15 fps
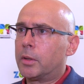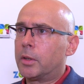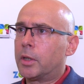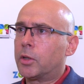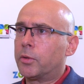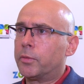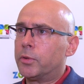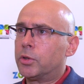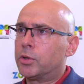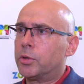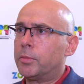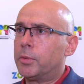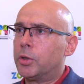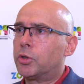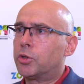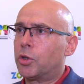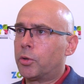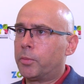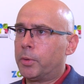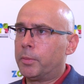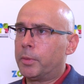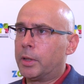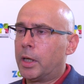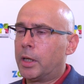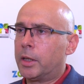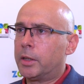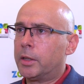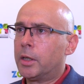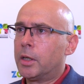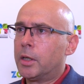ratowniczymi, co robimy
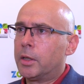dalej,